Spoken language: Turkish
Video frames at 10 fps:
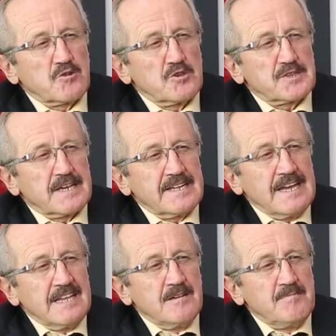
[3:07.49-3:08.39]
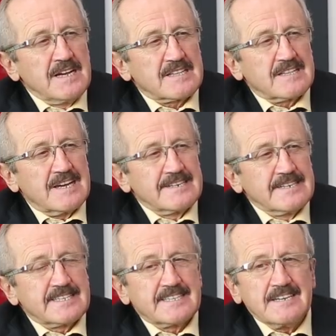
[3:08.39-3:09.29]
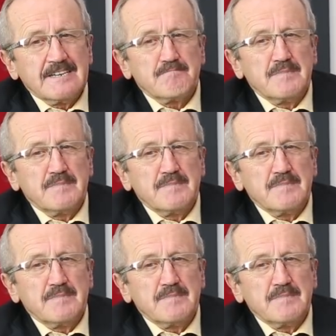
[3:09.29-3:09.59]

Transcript: Gösteri Edebiyat Dergisi